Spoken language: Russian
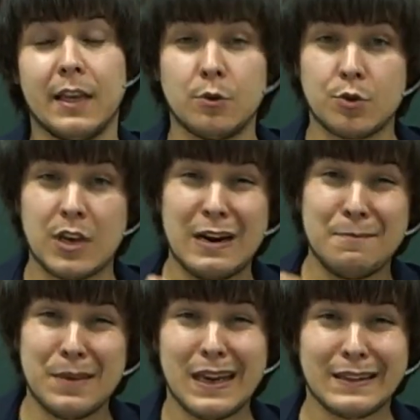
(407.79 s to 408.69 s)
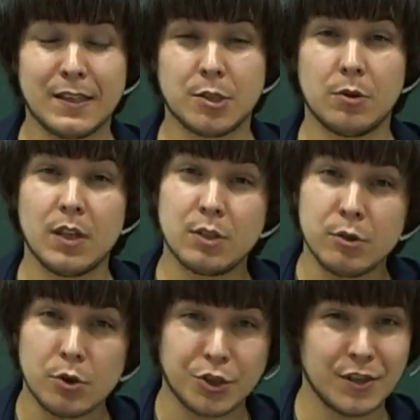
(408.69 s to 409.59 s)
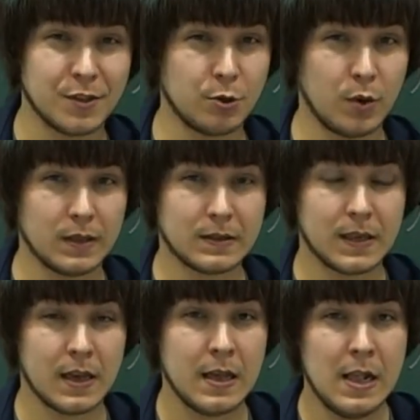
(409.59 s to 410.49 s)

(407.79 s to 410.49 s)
Это уже олимпиадная, сложная ситуация.